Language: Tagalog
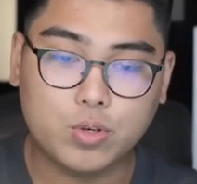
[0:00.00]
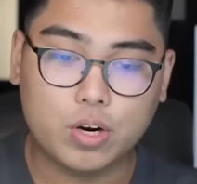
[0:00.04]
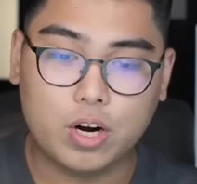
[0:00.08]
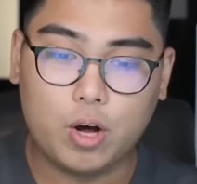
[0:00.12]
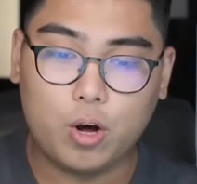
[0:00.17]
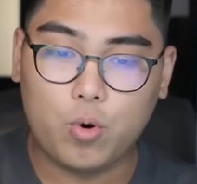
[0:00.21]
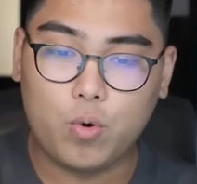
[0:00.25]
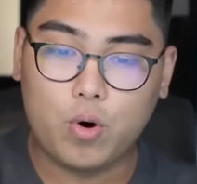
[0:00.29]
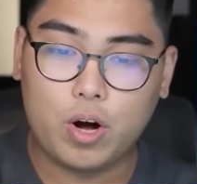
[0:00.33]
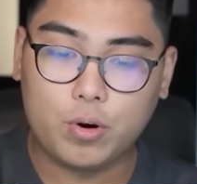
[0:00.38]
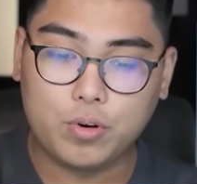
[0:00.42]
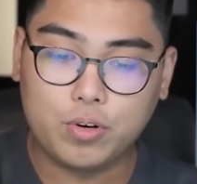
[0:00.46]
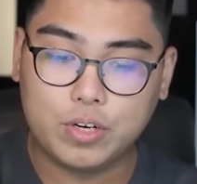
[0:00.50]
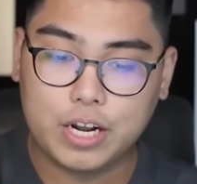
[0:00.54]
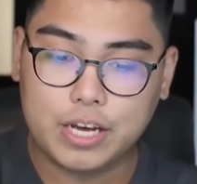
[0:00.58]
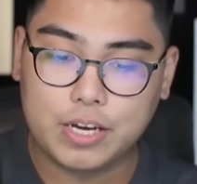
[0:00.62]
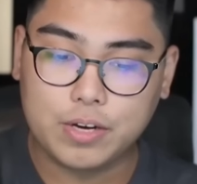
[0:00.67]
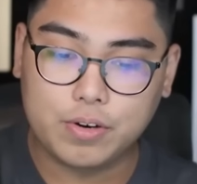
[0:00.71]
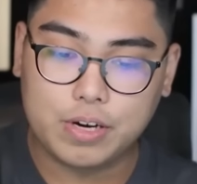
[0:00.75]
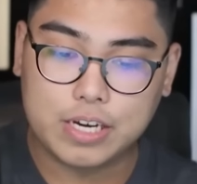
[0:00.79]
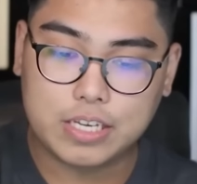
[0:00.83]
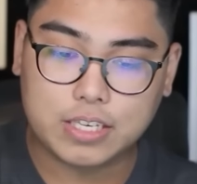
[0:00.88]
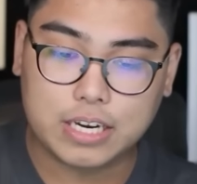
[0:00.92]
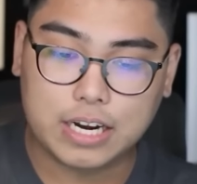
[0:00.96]
So, nakuha ko na
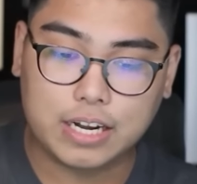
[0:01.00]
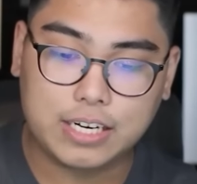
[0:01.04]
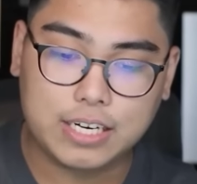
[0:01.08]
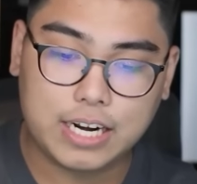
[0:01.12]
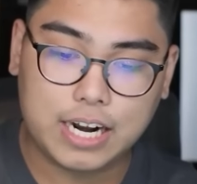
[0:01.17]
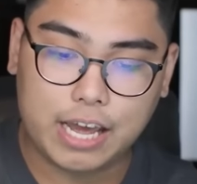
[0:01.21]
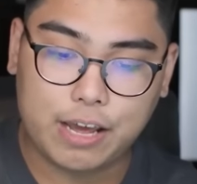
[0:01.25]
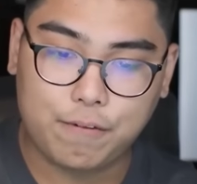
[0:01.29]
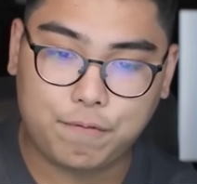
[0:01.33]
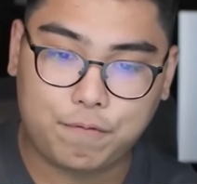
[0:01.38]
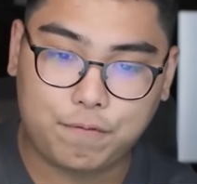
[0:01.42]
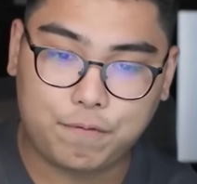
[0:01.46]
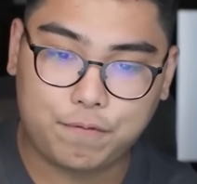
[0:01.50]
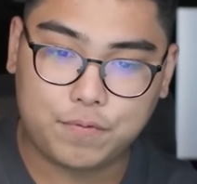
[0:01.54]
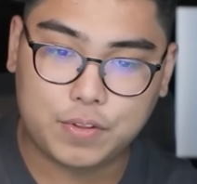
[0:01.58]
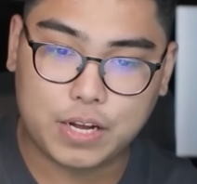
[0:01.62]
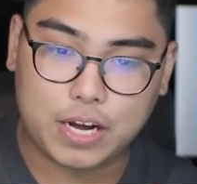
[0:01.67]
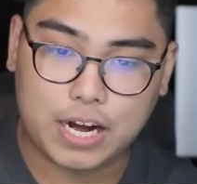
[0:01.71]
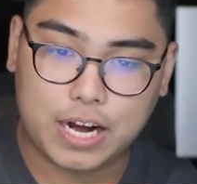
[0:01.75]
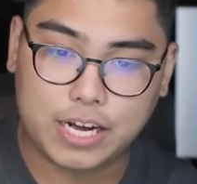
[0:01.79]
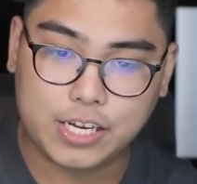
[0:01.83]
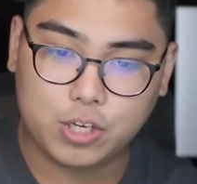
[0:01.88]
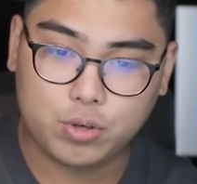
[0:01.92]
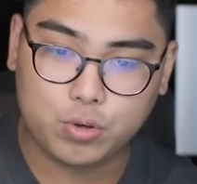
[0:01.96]
yung isang knife
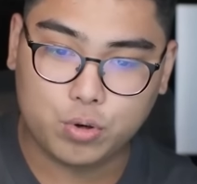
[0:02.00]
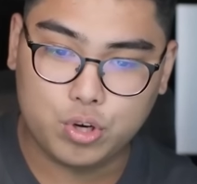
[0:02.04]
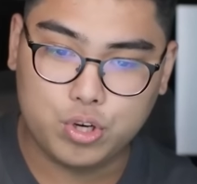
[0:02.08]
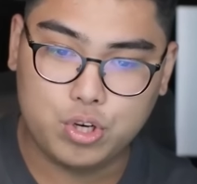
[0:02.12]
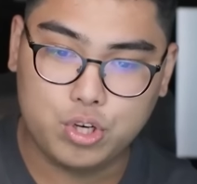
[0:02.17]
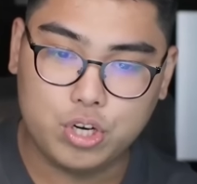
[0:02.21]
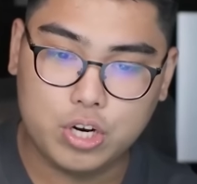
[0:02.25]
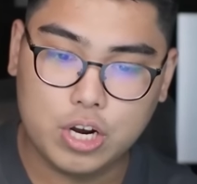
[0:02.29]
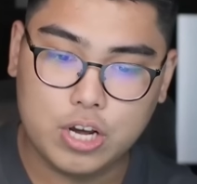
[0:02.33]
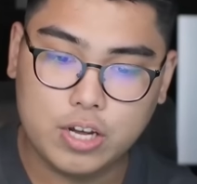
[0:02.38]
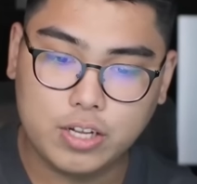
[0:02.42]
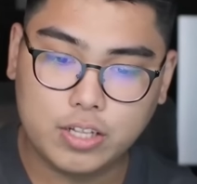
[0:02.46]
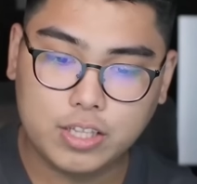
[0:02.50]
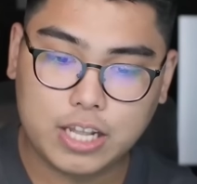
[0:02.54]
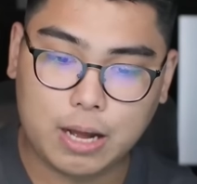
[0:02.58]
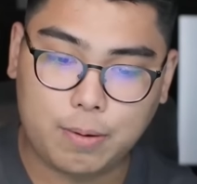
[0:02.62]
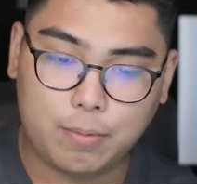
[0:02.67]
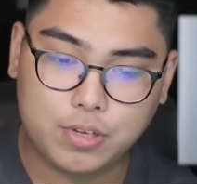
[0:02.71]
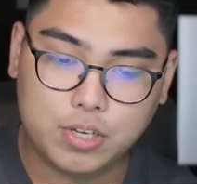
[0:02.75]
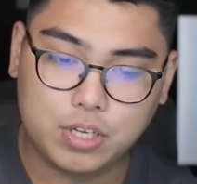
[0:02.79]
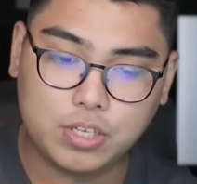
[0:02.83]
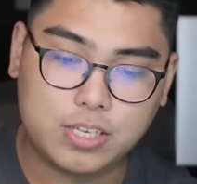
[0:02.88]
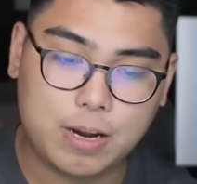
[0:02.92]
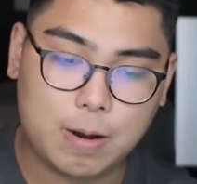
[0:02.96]
na huge.
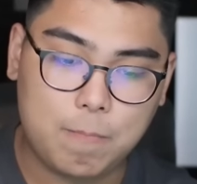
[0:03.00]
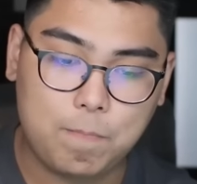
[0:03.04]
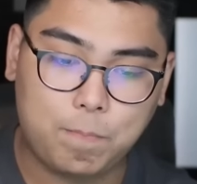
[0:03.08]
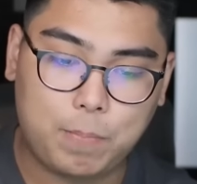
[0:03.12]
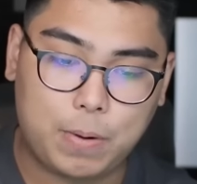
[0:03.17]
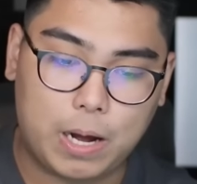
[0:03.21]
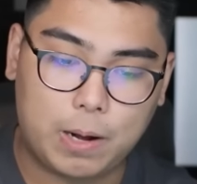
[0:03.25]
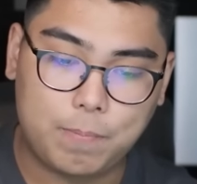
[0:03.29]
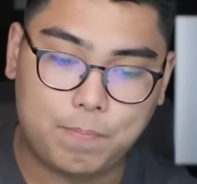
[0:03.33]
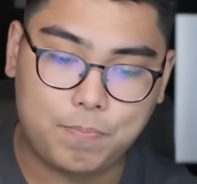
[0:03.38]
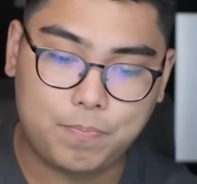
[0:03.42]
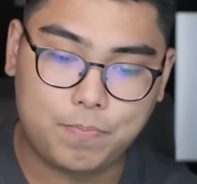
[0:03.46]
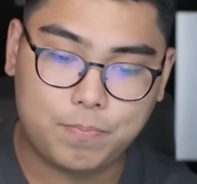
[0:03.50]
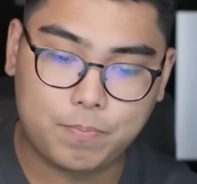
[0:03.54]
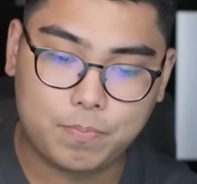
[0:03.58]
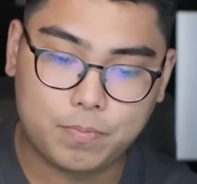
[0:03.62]
Tapos isang pop.